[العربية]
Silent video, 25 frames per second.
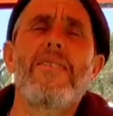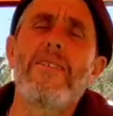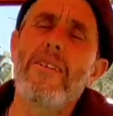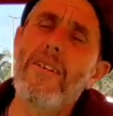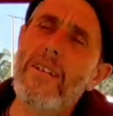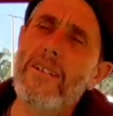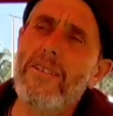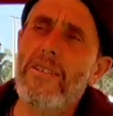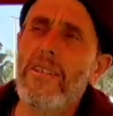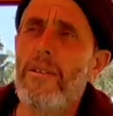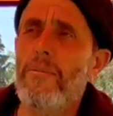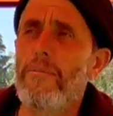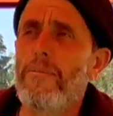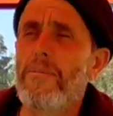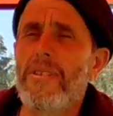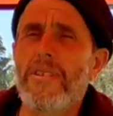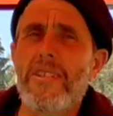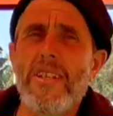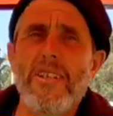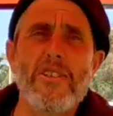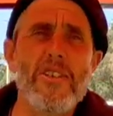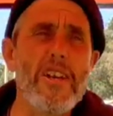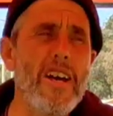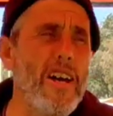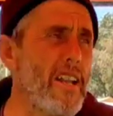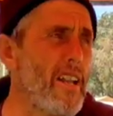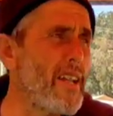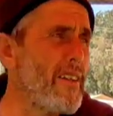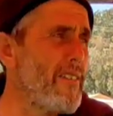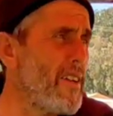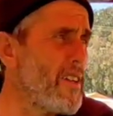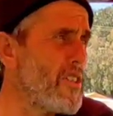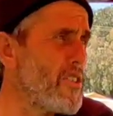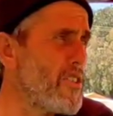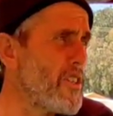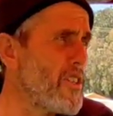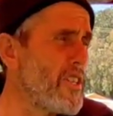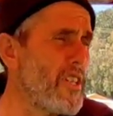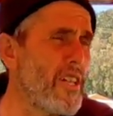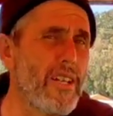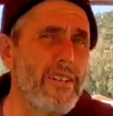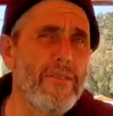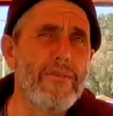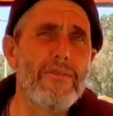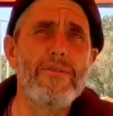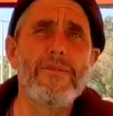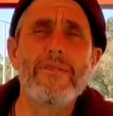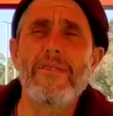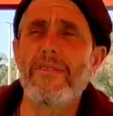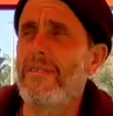15 15000 15
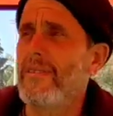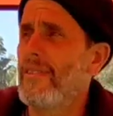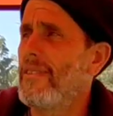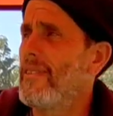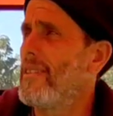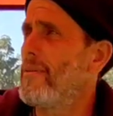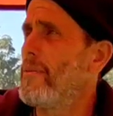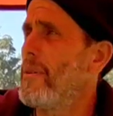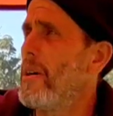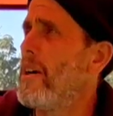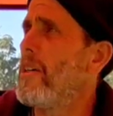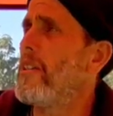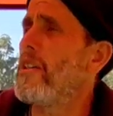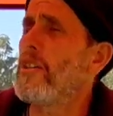25000 20000 على